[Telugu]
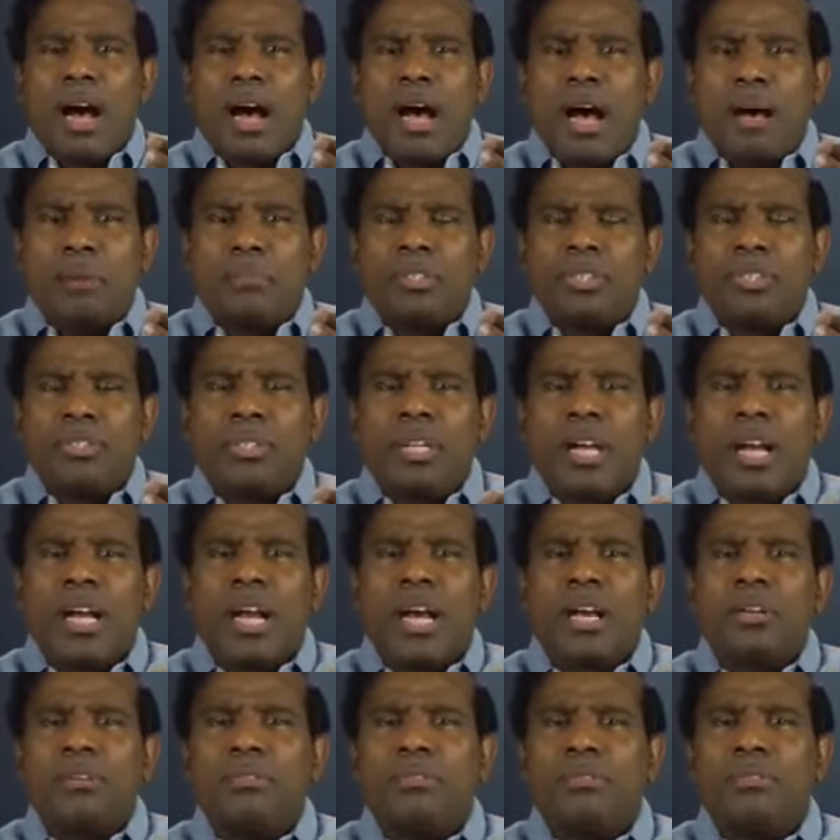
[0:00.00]
అమిత్ షా
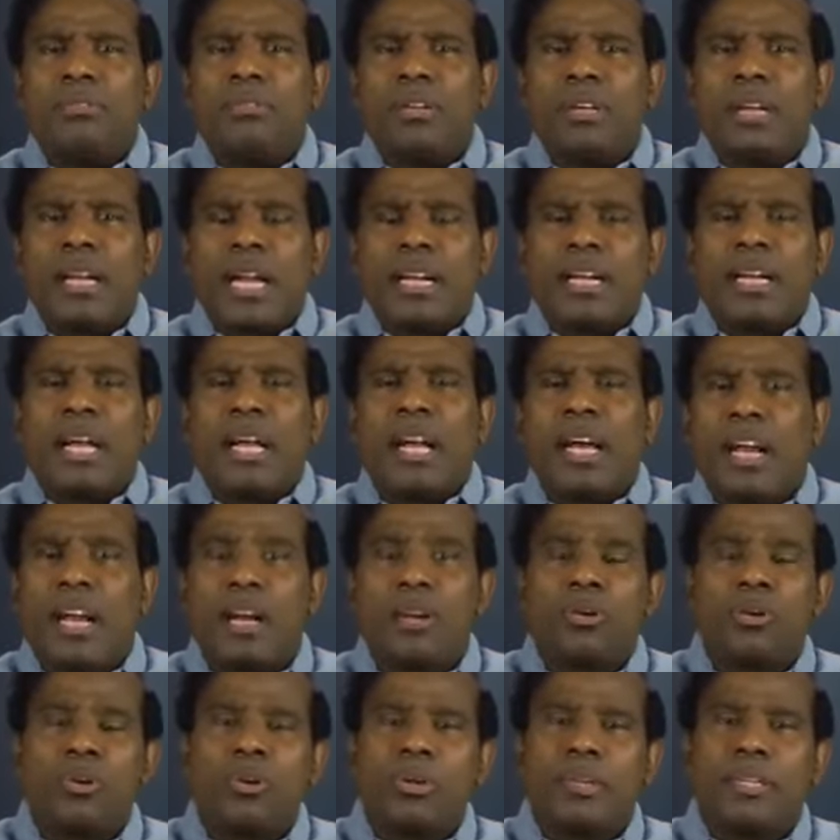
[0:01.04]
గారు నడ్డా గారు
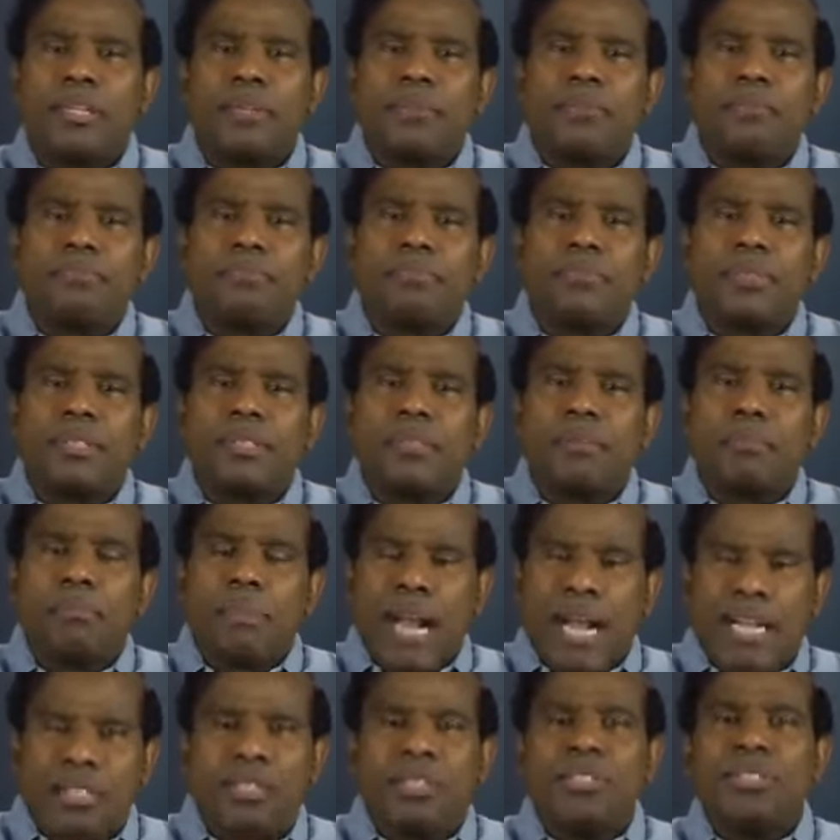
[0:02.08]
అనుకుంటే
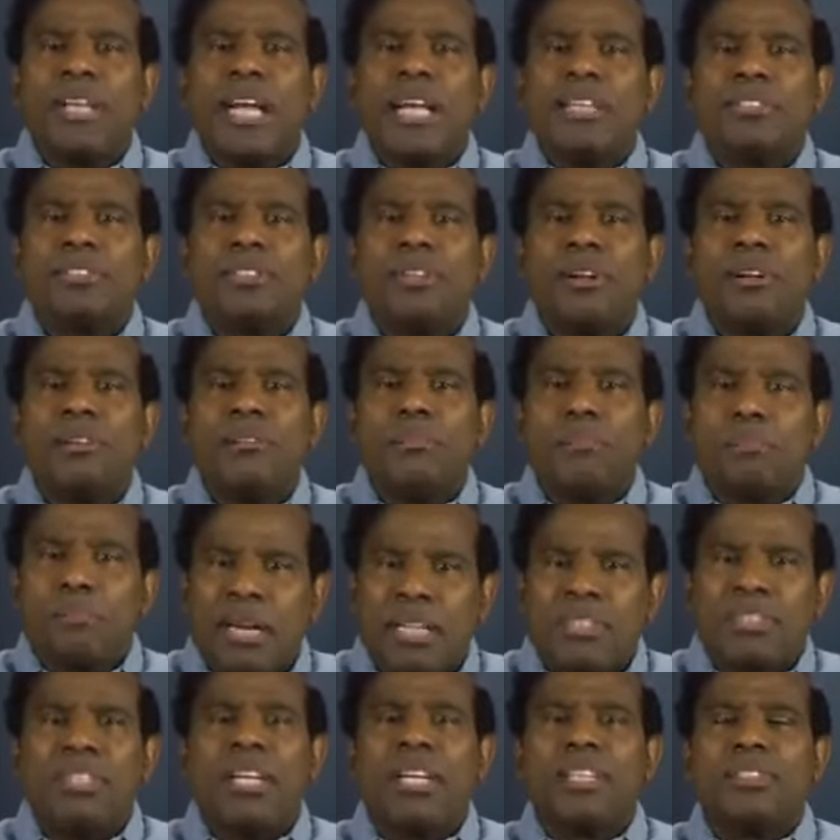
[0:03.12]
ప్రార్థన చేస్తున్నాం
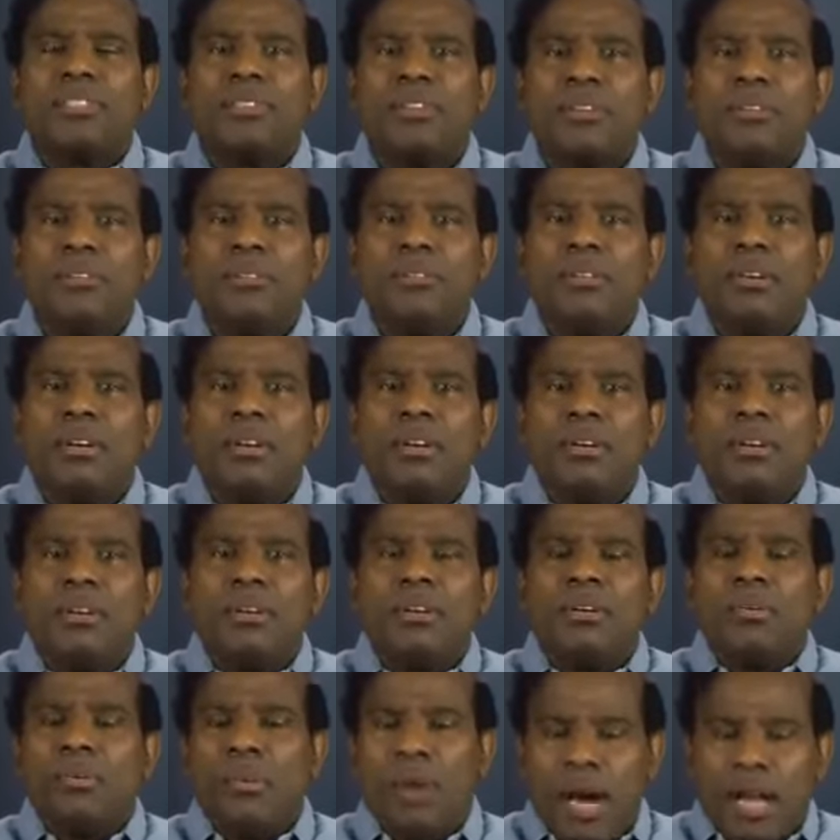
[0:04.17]
పని చేస్తున్నావు
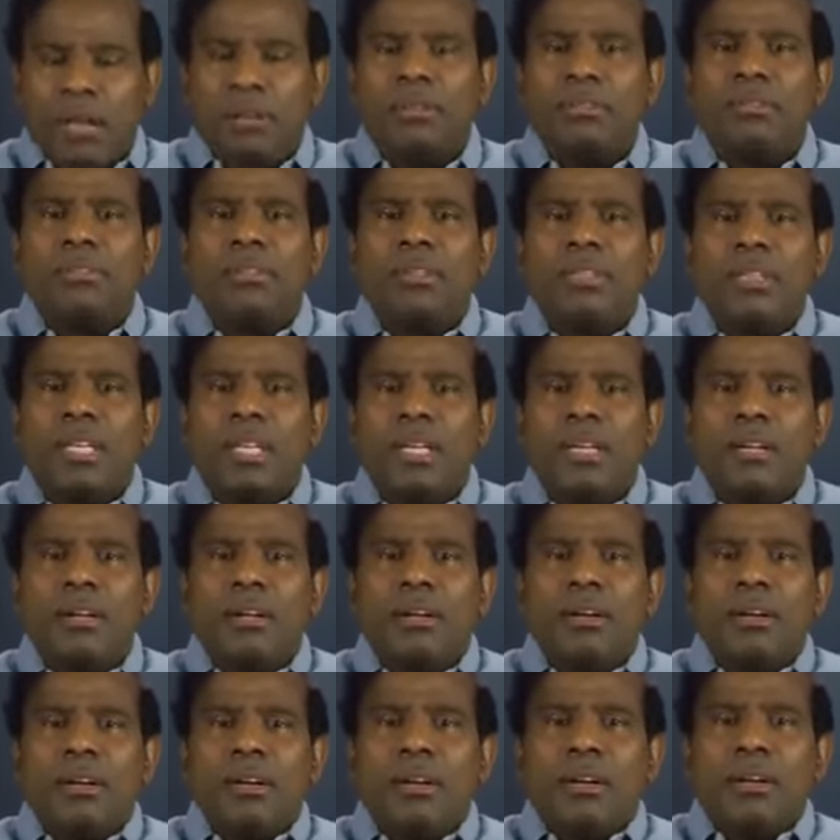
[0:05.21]
వాళ్ళు
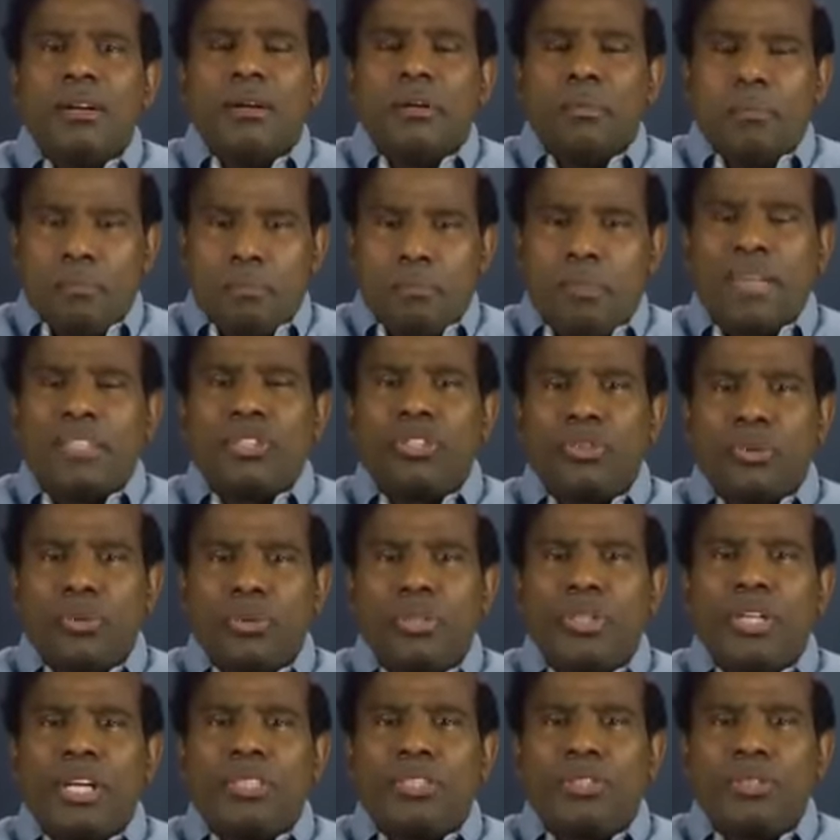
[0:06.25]
మంచి
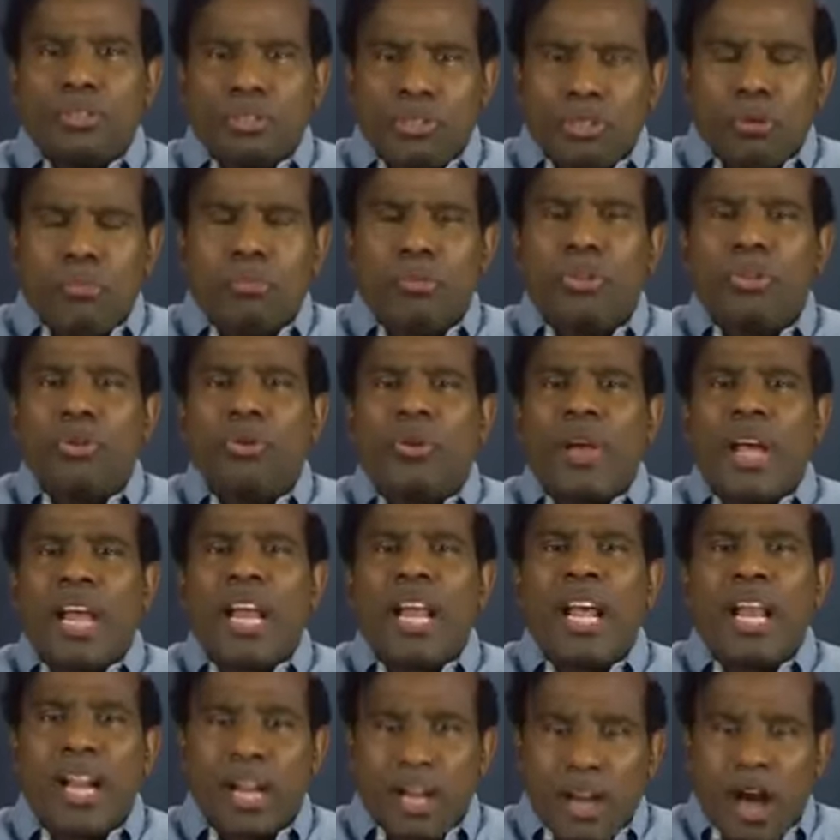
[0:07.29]
ఉద్దేశంతో ముందుకు
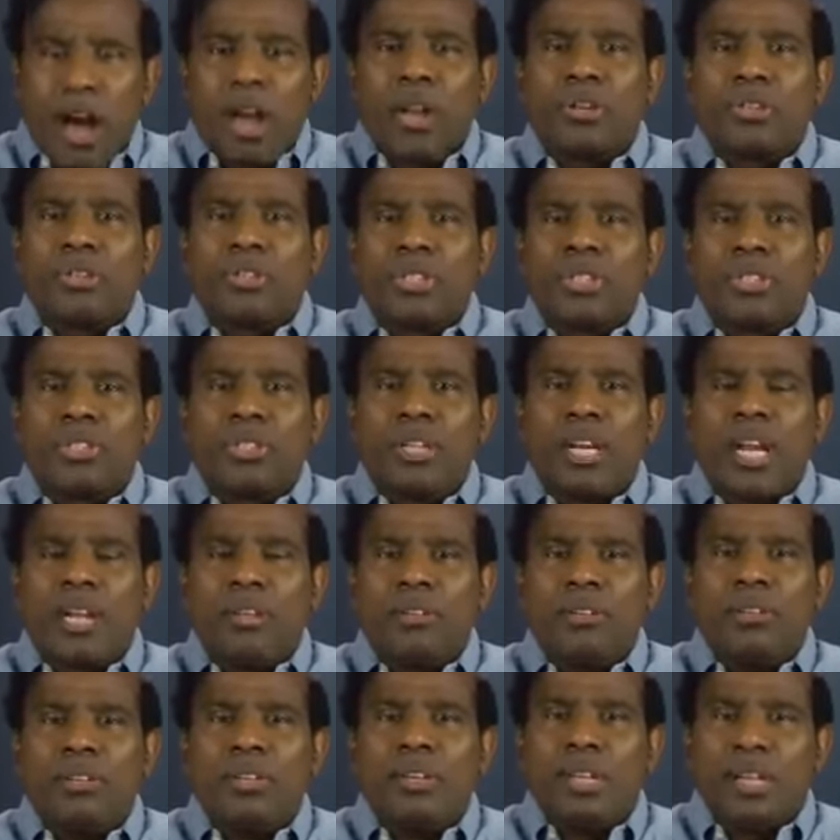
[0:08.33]
వెళ్ళాలని
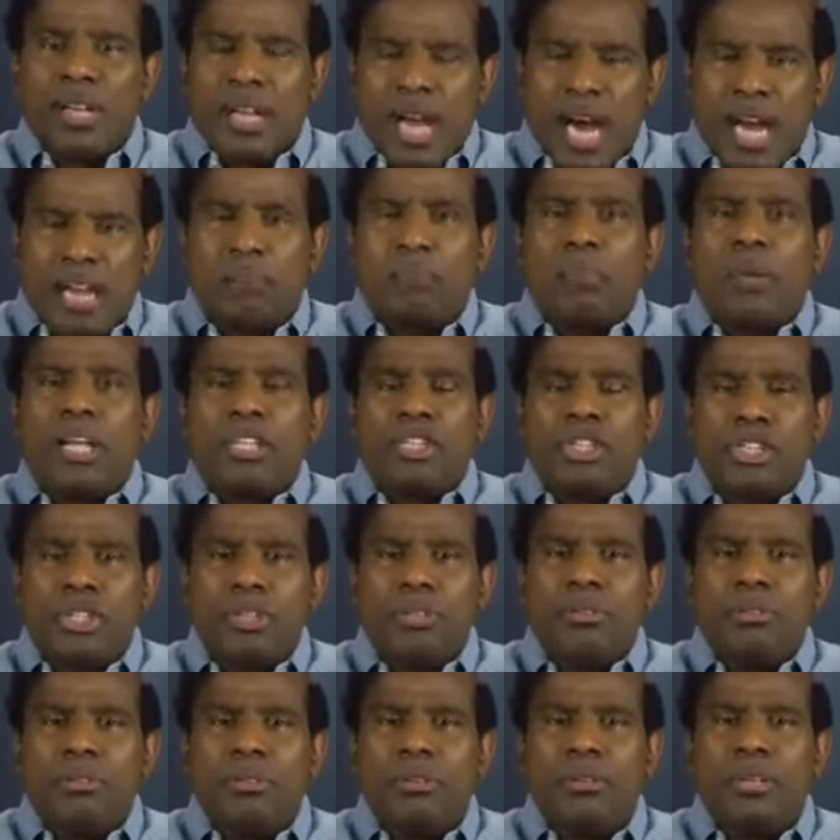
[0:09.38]
ఆలోచిస్తున్నారు గాడ్ బ్లెస్
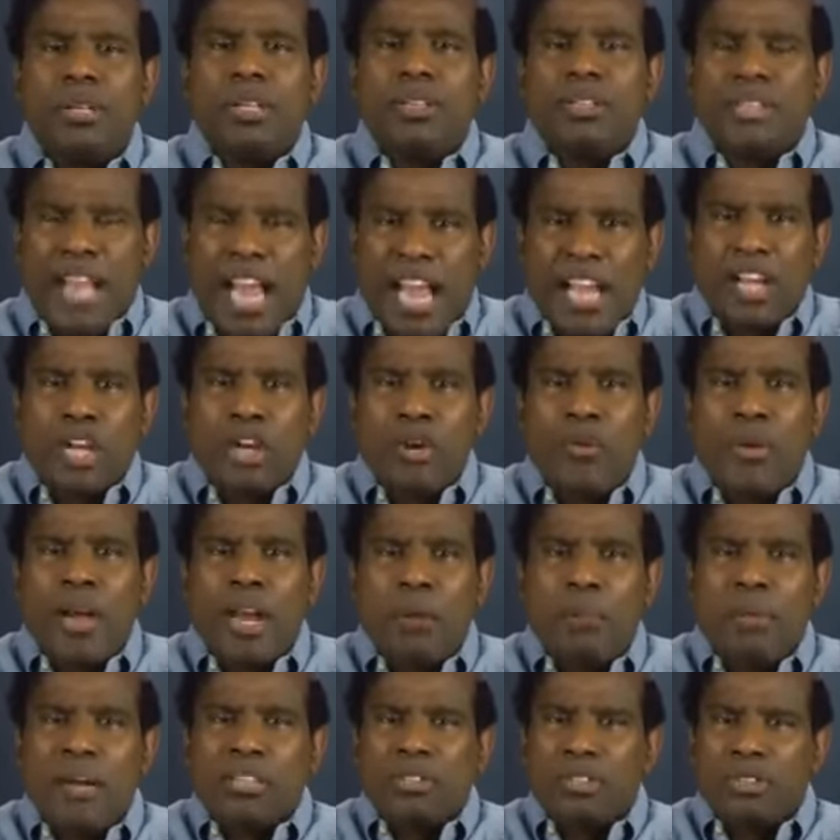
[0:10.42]
యూ థ్యాంక్ యూ
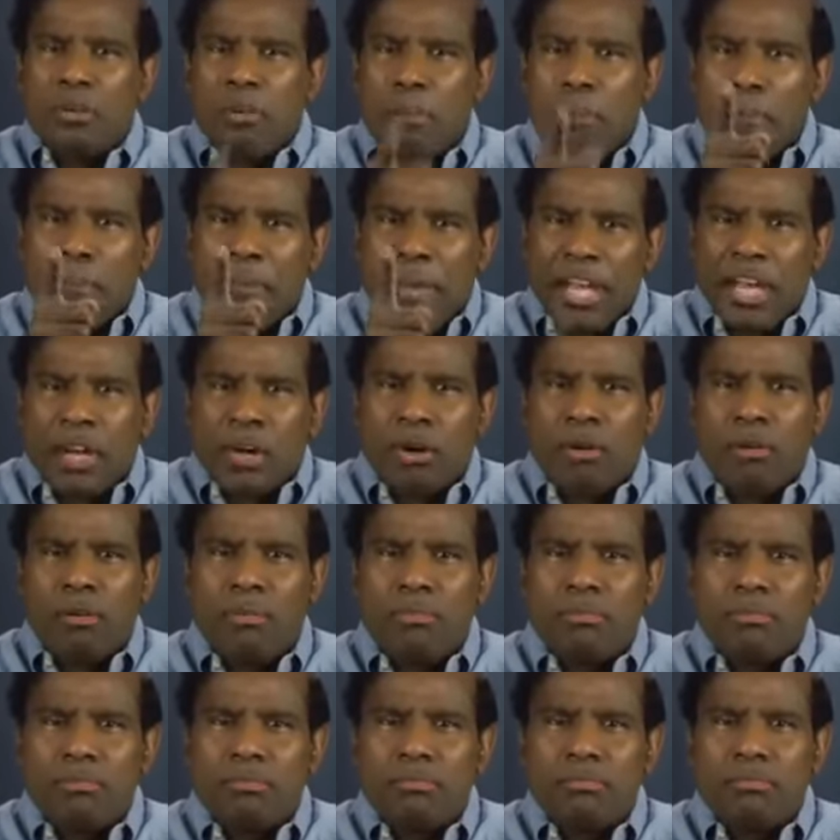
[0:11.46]
వెరీ మచ్ మీరు
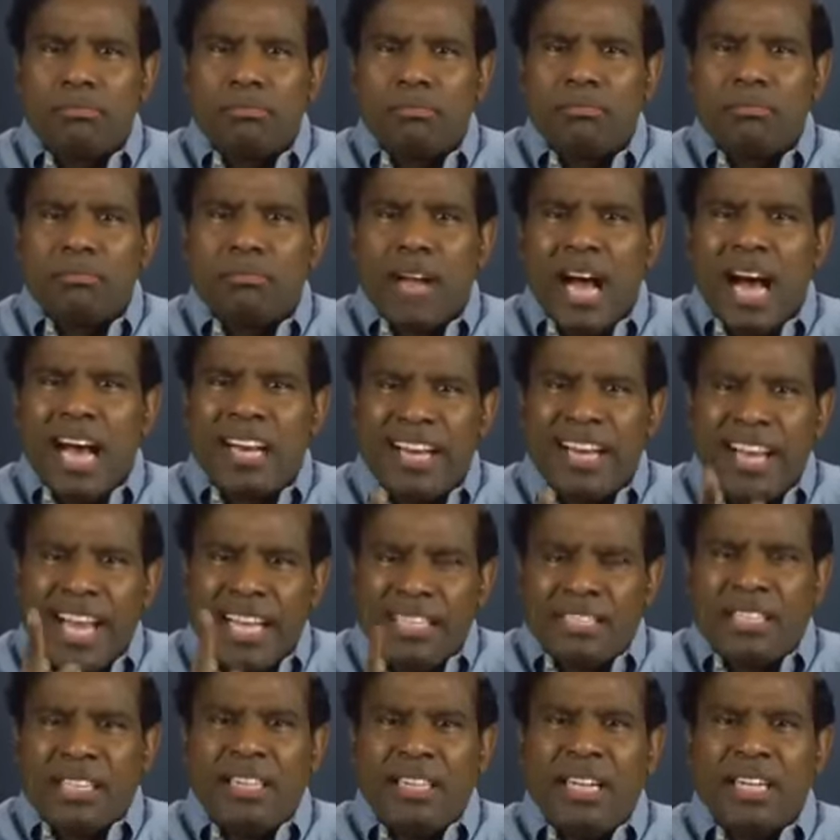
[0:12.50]
ఆ
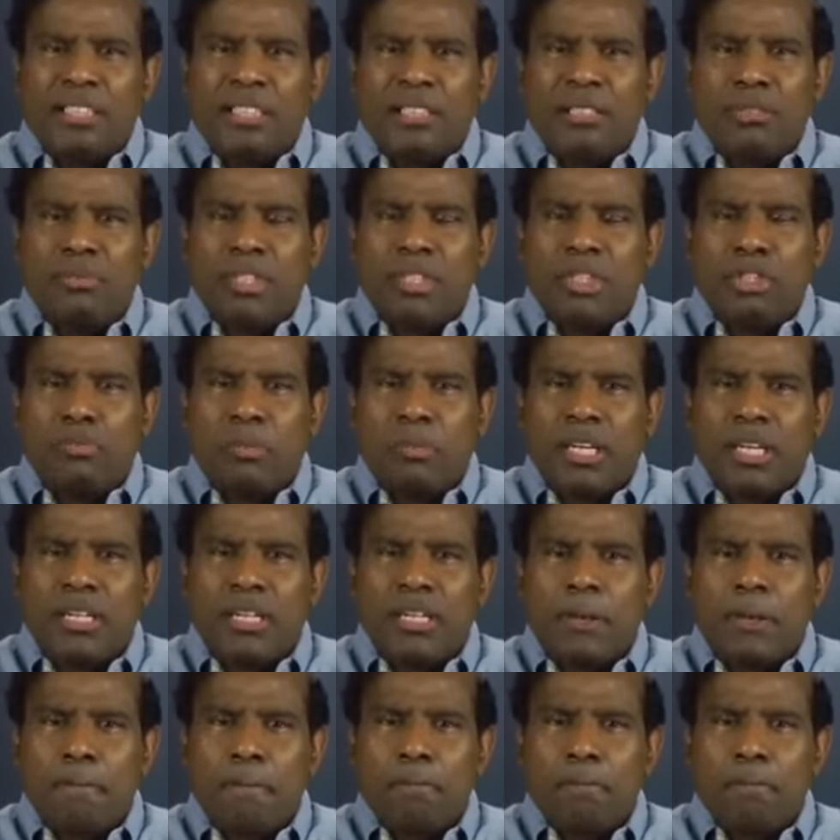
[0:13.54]
లేజీనెస్ని విడిచిపెట్టి